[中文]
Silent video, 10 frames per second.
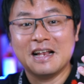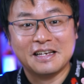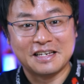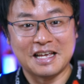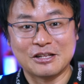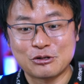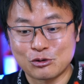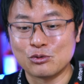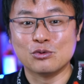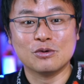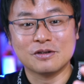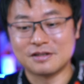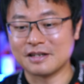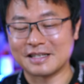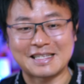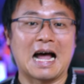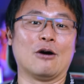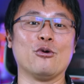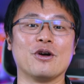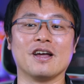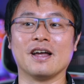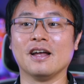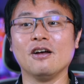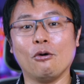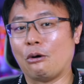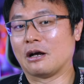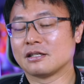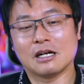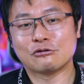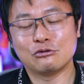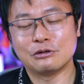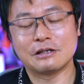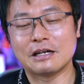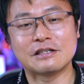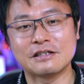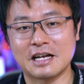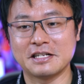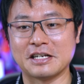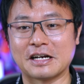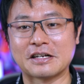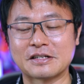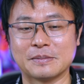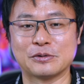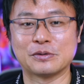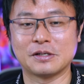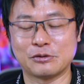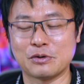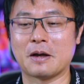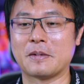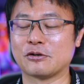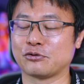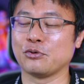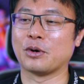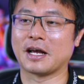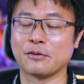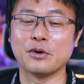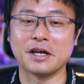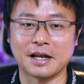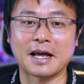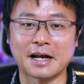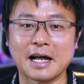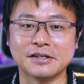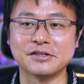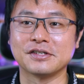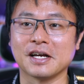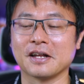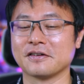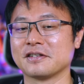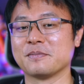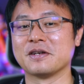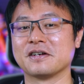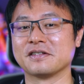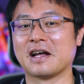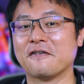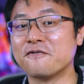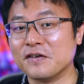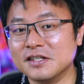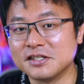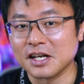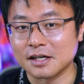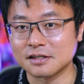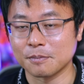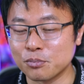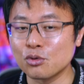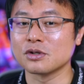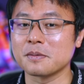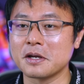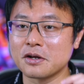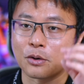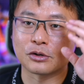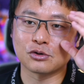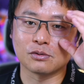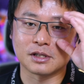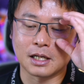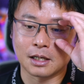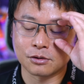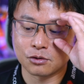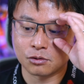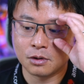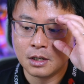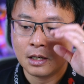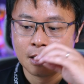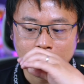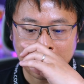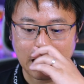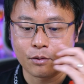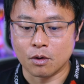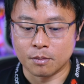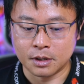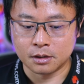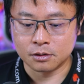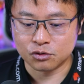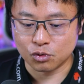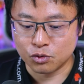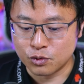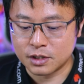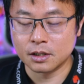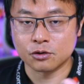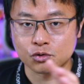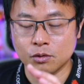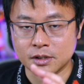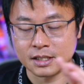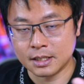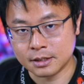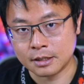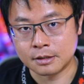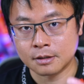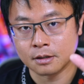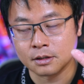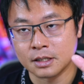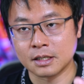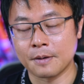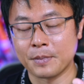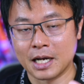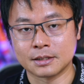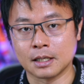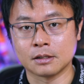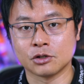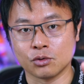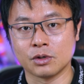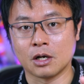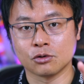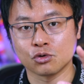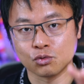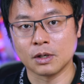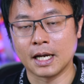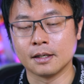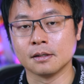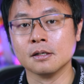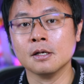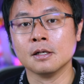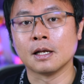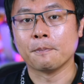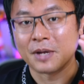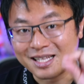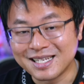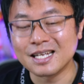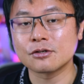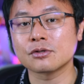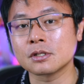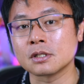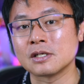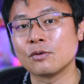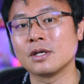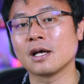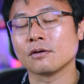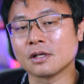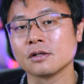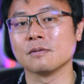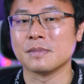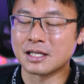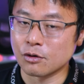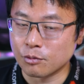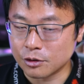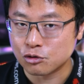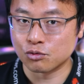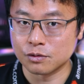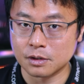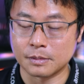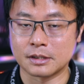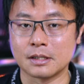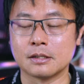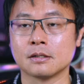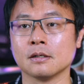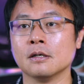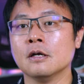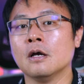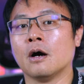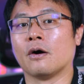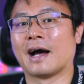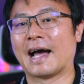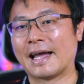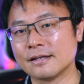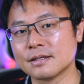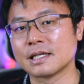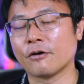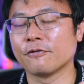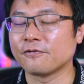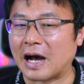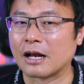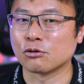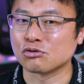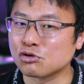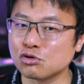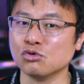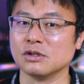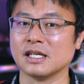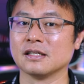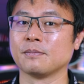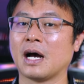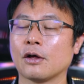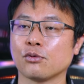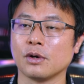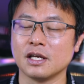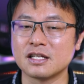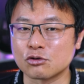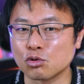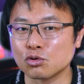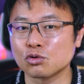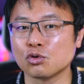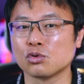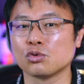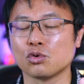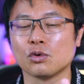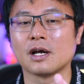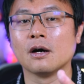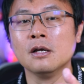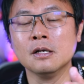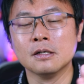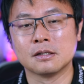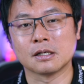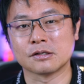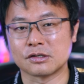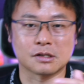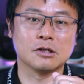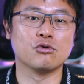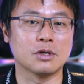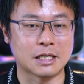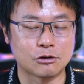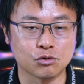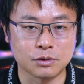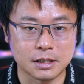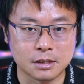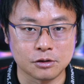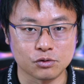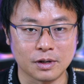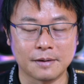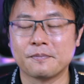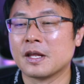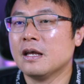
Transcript: 年度这个大会、欸，哇，上去应该是应该讲一个什么东西？对啊，没错，所以我来我也来看一下，然后这边也跟大家分享一下。不过这边有个重点啦，就是说，应该我们所预测所有的这些政策，应该马上都要出来了。那明天就是十一月一号，到底明天会不会出什么政策？哦，还是他会 follow 去年的 pathway， 一直拖拖拖拖拖到那个十二月才出政策出来，